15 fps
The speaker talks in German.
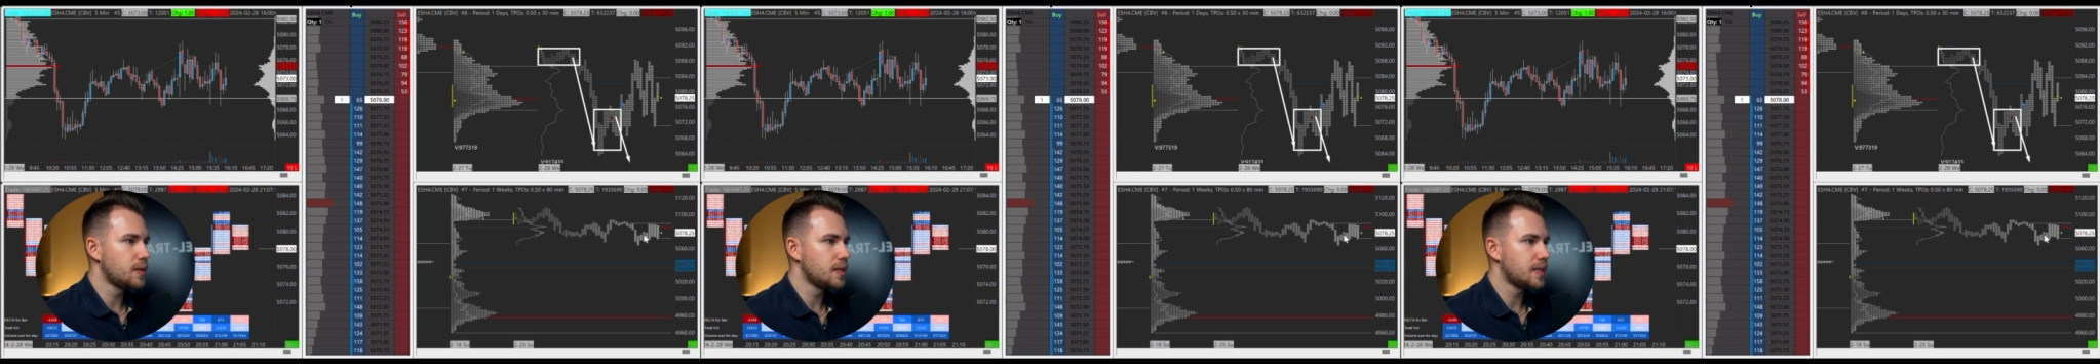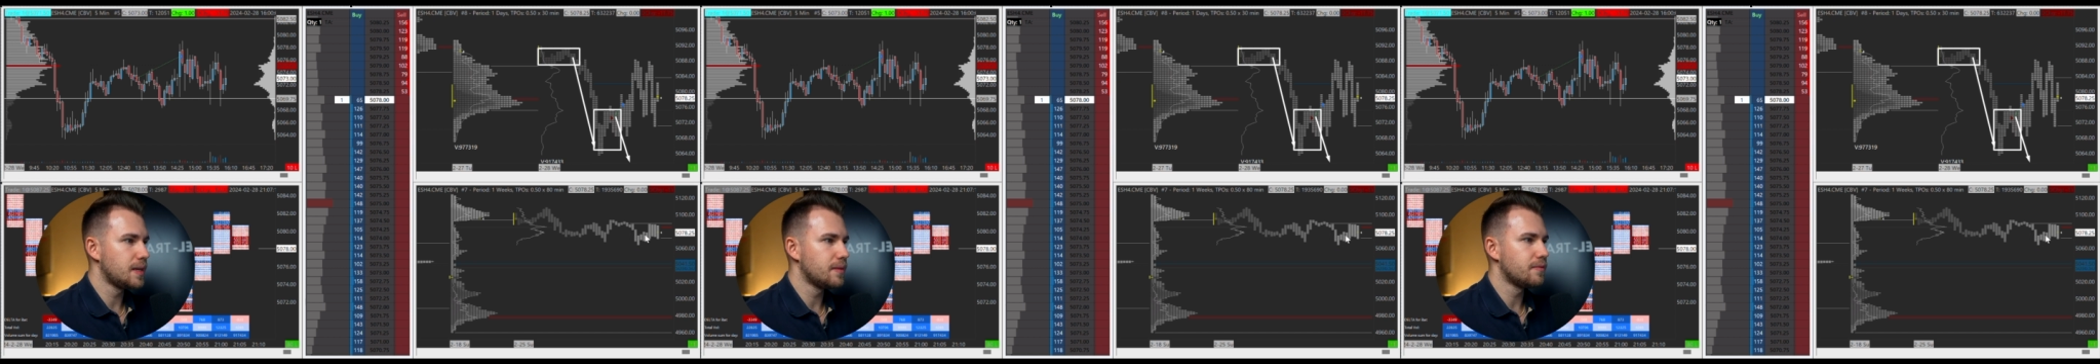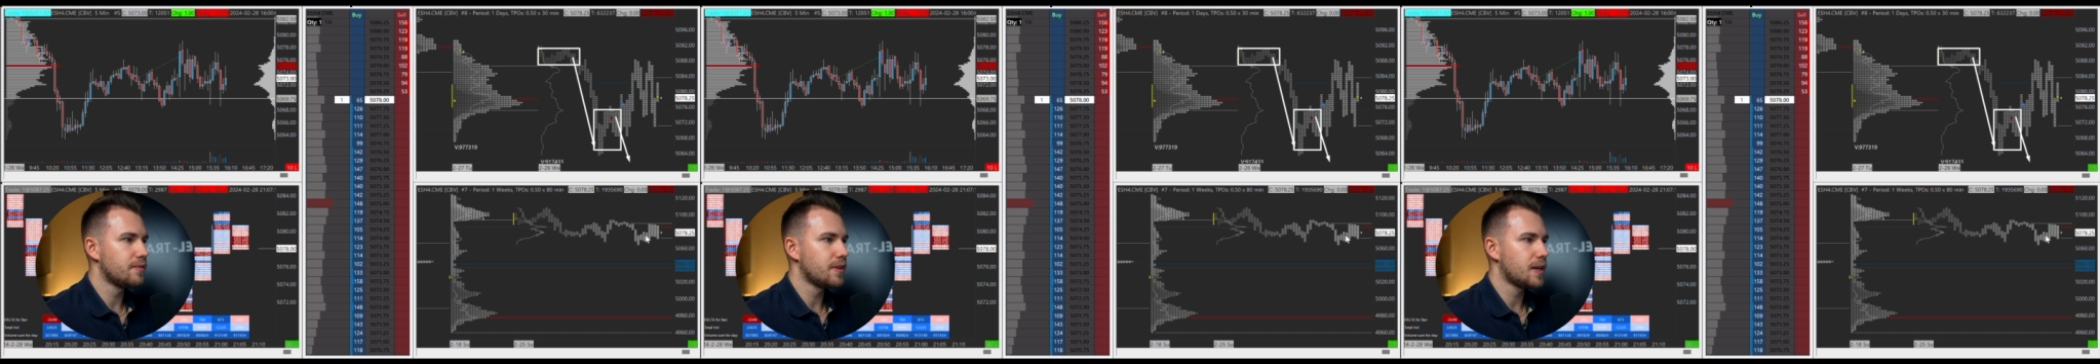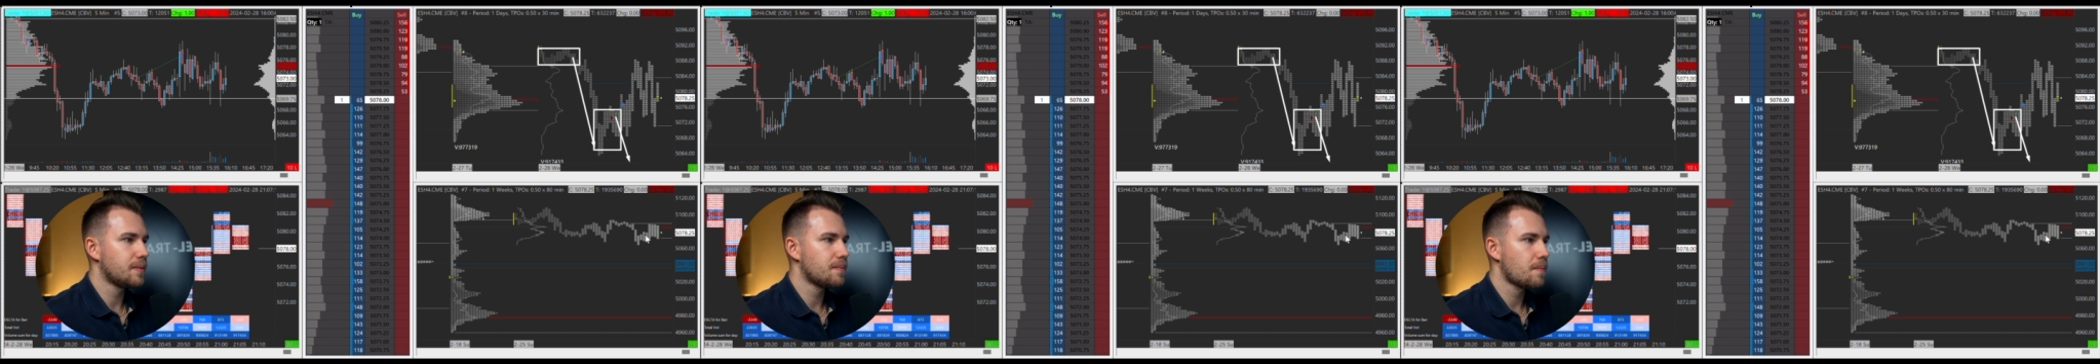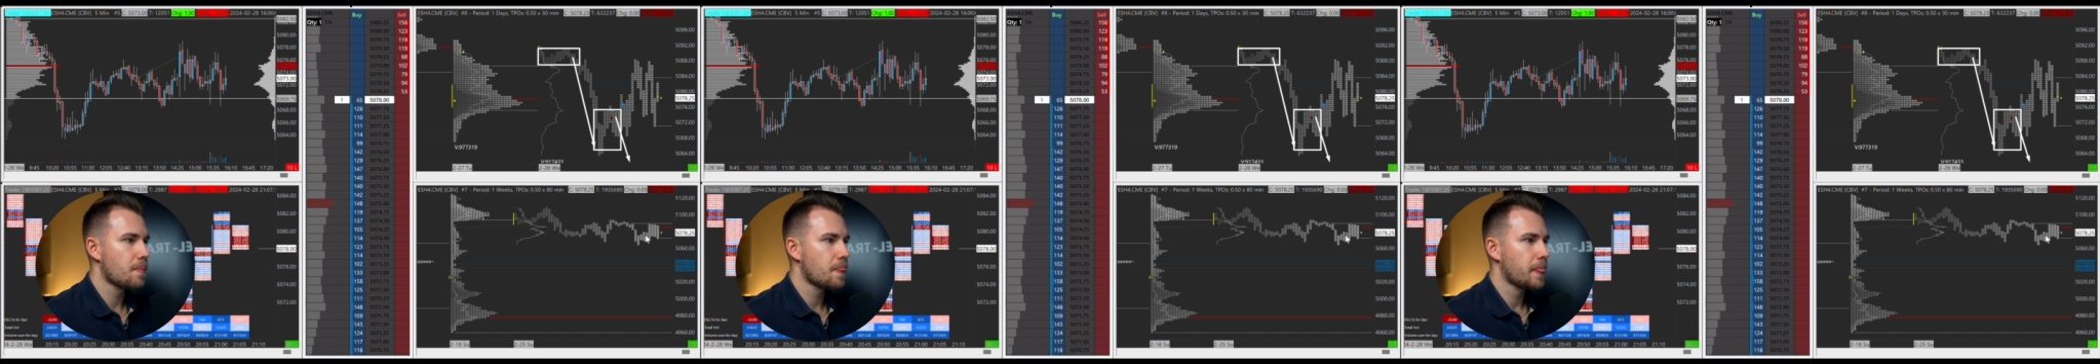Bild eben
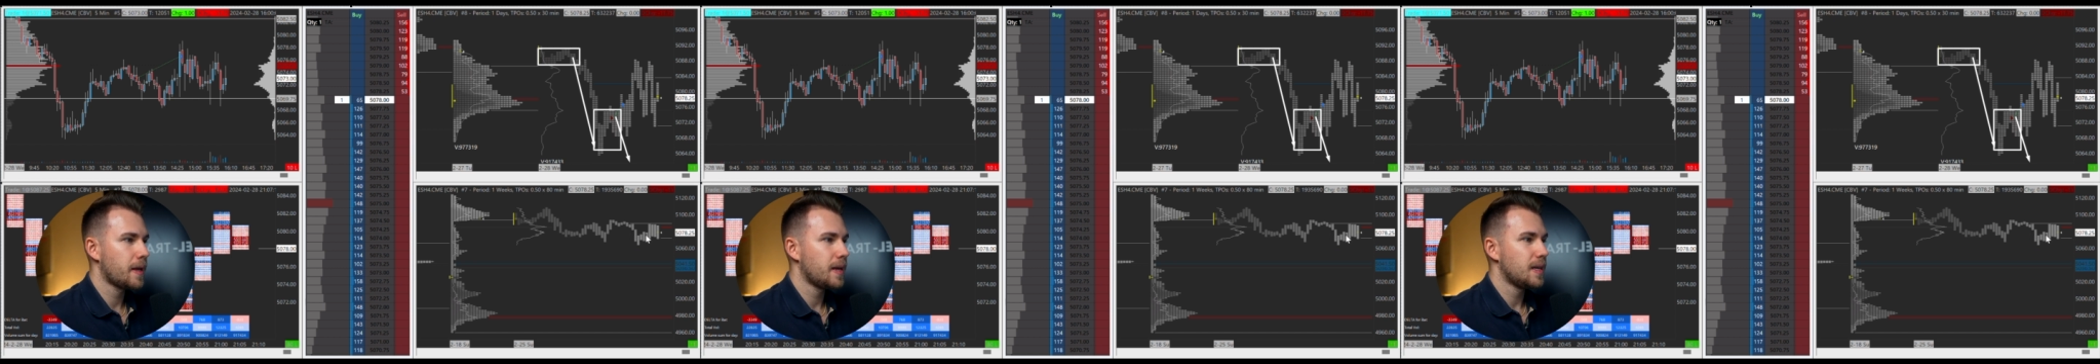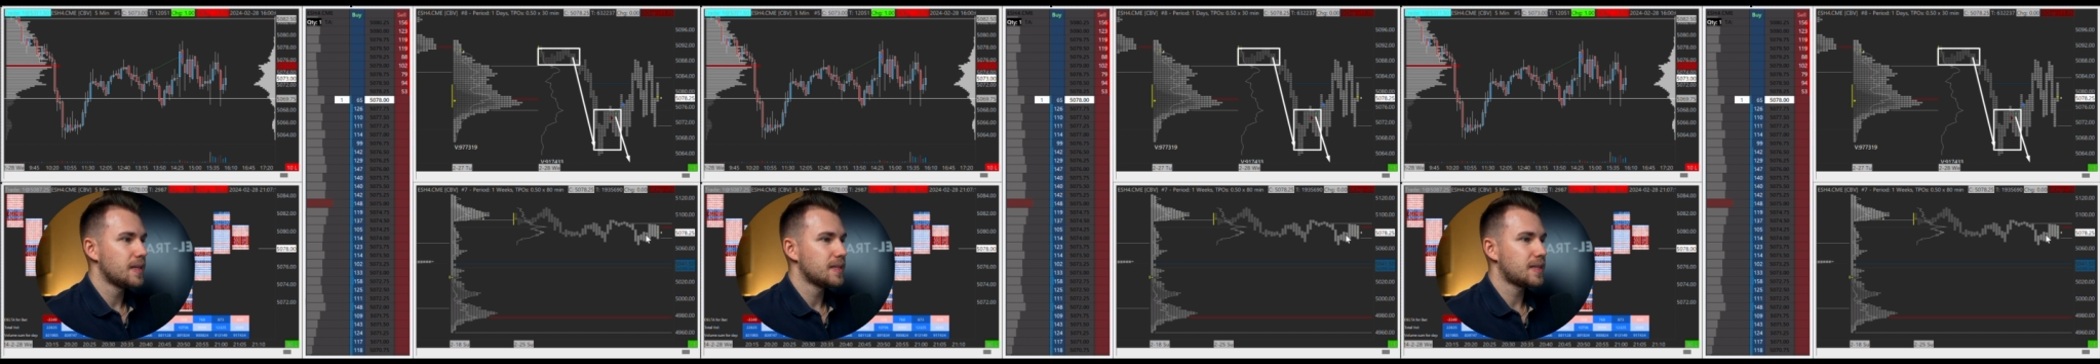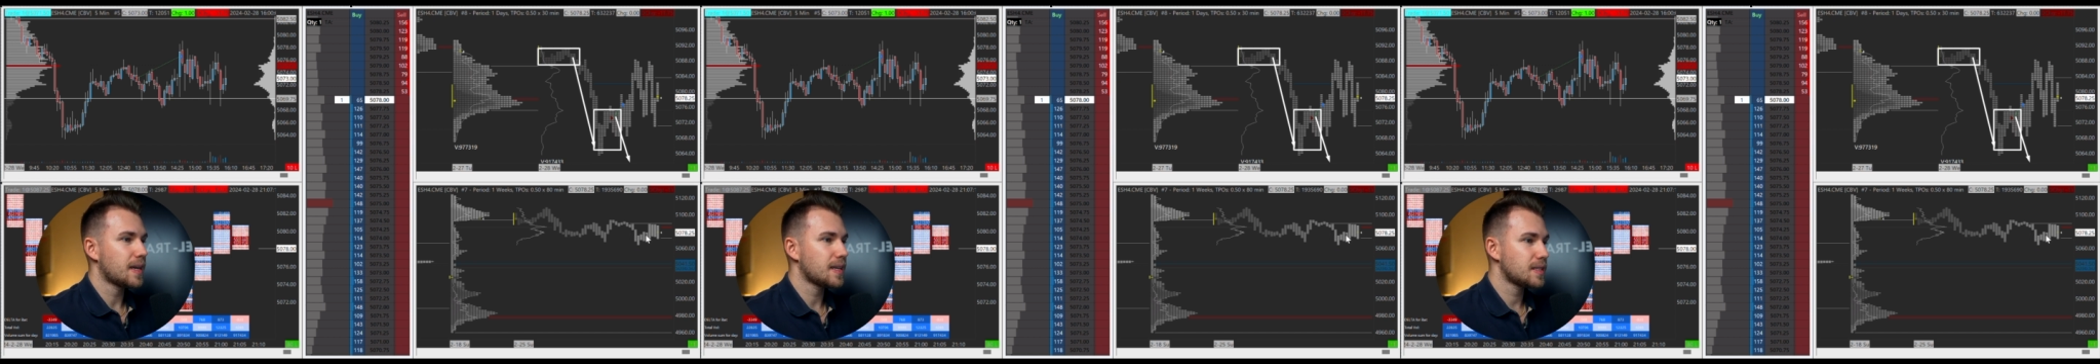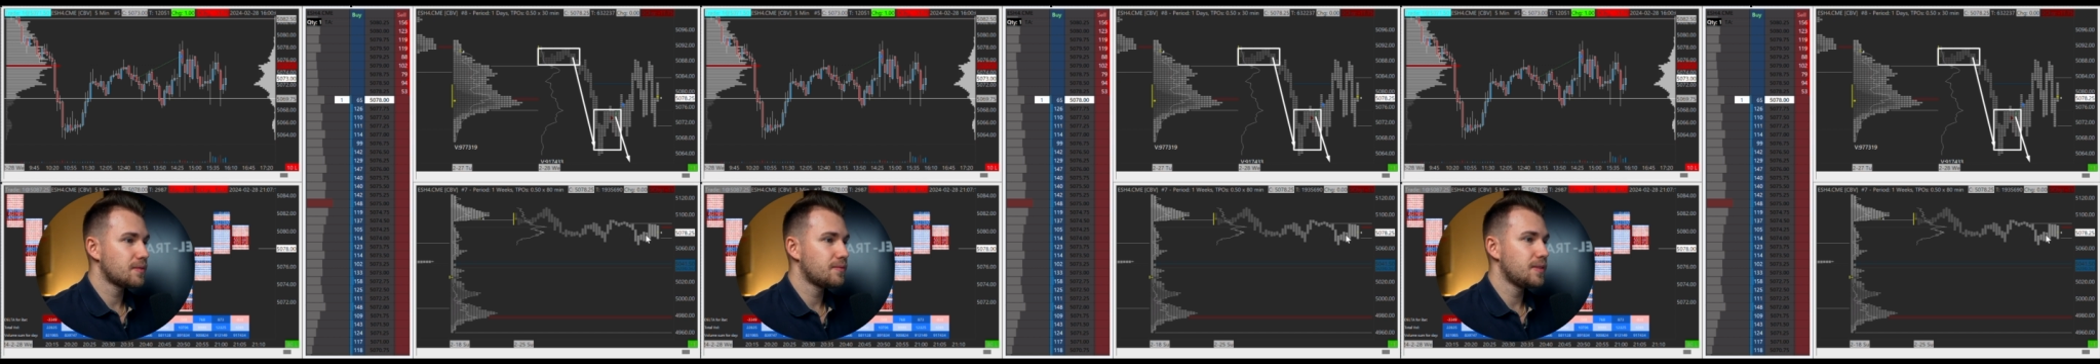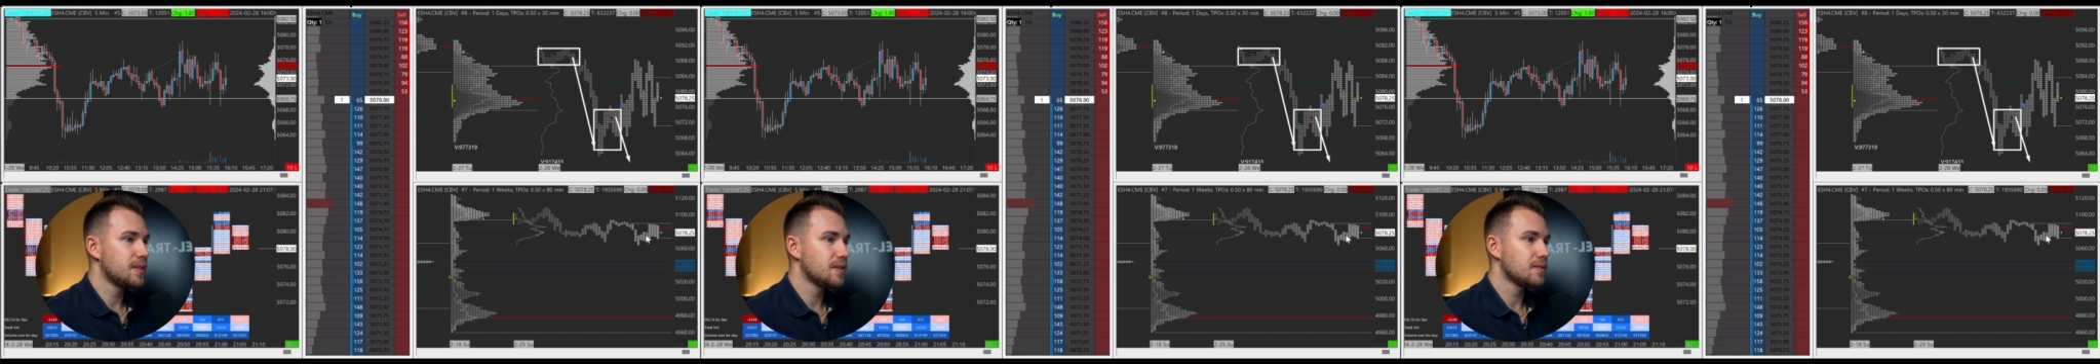war,
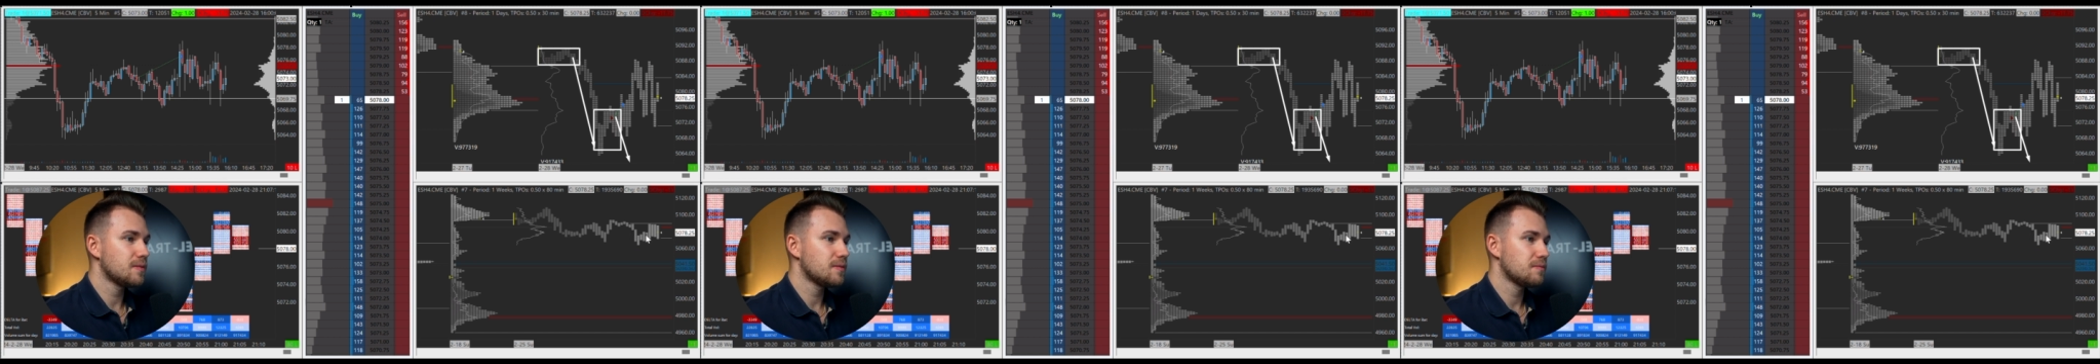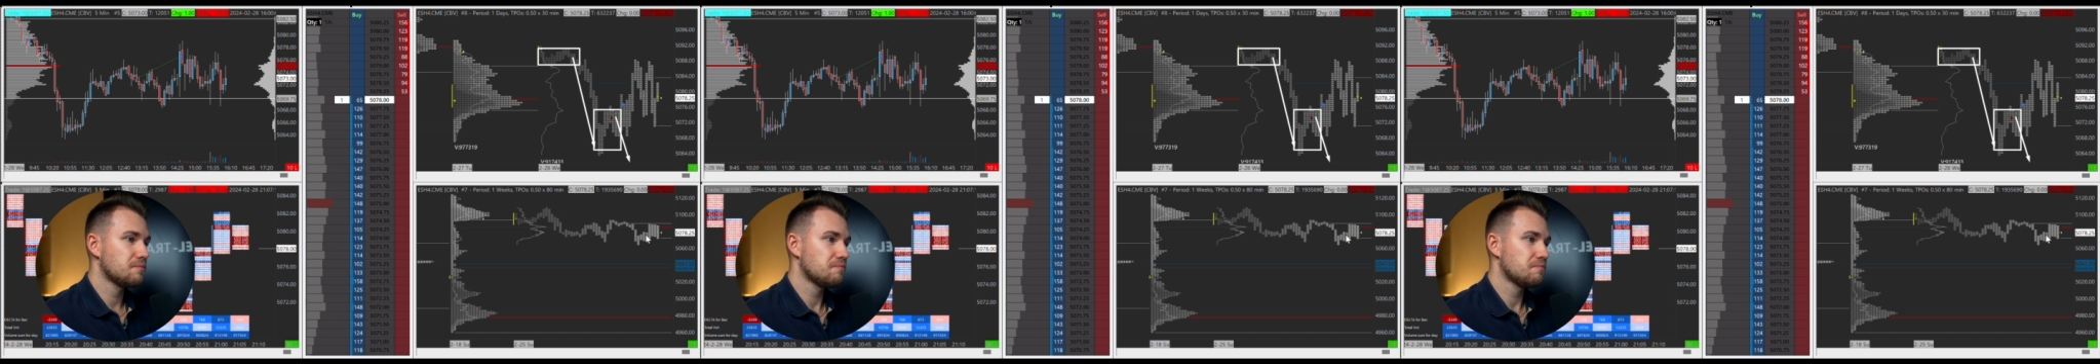dass wir